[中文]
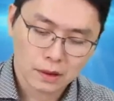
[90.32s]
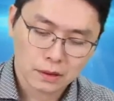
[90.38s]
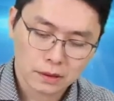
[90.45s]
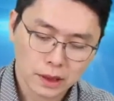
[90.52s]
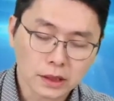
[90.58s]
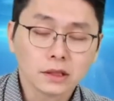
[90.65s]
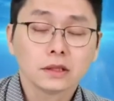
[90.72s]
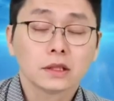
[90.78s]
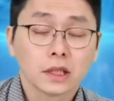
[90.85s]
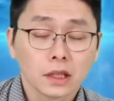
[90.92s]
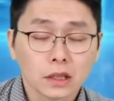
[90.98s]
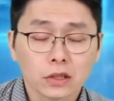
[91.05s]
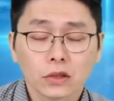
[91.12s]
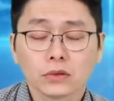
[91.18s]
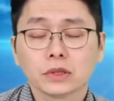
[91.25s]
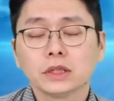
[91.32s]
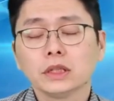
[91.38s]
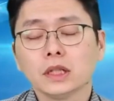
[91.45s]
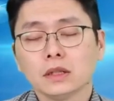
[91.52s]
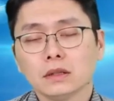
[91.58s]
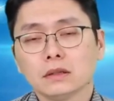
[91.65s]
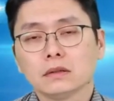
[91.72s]
但其实跌的有
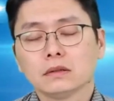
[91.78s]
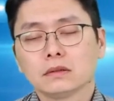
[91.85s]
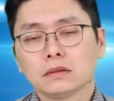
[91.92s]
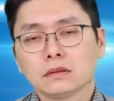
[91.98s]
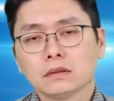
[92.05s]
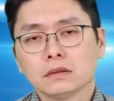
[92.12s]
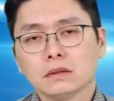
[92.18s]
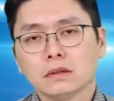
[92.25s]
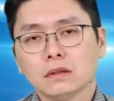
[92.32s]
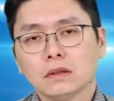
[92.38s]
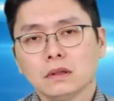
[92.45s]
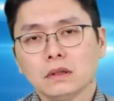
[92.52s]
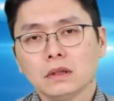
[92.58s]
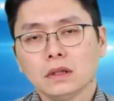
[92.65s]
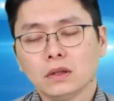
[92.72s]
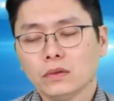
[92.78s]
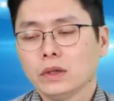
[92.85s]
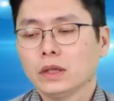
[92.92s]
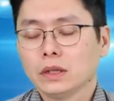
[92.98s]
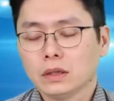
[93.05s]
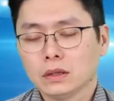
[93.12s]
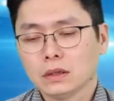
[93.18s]
限，因
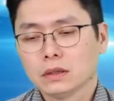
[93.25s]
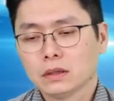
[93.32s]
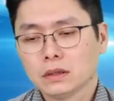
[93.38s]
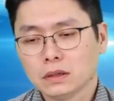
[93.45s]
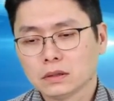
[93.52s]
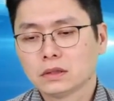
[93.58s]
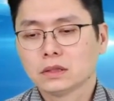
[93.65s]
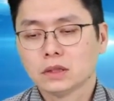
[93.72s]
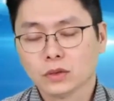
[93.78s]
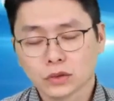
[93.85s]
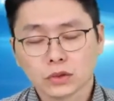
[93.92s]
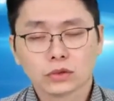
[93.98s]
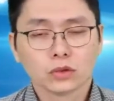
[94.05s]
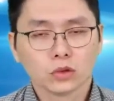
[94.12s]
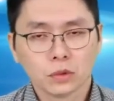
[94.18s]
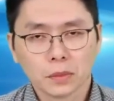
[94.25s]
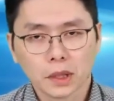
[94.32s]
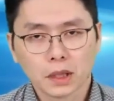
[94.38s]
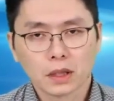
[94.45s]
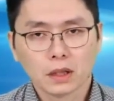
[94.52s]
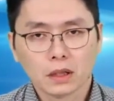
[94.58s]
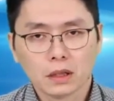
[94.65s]
为之前我就说
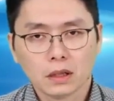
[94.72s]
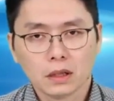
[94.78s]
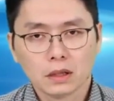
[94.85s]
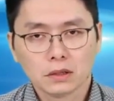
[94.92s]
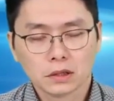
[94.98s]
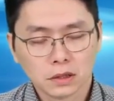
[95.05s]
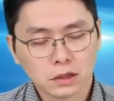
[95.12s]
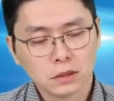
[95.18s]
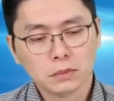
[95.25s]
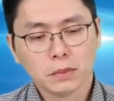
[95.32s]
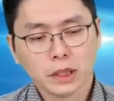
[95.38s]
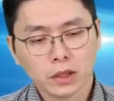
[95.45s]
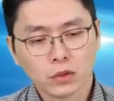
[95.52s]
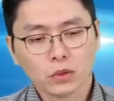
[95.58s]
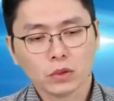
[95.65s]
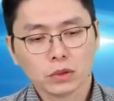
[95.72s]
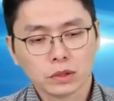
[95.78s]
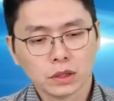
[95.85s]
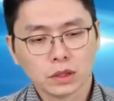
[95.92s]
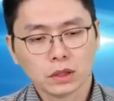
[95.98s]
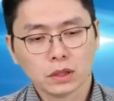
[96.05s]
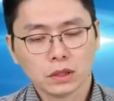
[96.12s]
嘛，其实美国
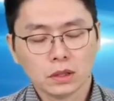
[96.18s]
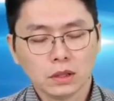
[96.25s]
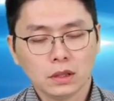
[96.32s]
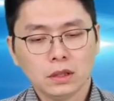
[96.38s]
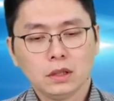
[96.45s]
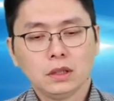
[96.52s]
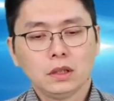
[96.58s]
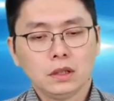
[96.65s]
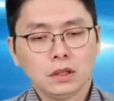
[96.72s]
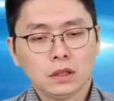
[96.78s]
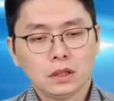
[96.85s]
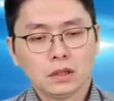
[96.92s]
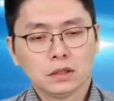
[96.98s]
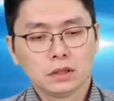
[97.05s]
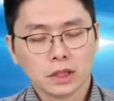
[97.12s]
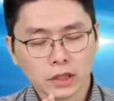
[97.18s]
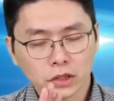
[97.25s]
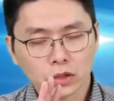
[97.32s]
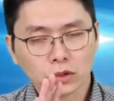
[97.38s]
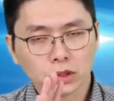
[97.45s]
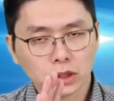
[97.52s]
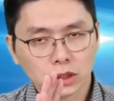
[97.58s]
的研
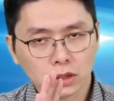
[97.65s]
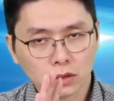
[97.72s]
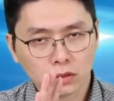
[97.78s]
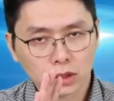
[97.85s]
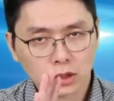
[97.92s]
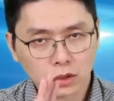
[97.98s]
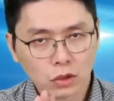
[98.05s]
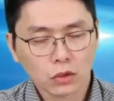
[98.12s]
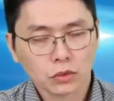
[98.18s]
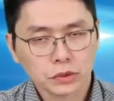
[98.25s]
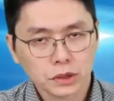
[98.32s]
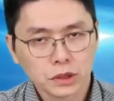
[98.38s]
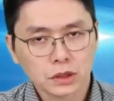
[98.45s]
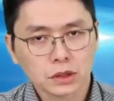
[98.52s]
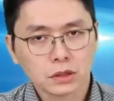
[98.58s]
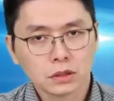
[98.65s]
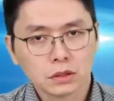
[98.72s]
究机构的统计，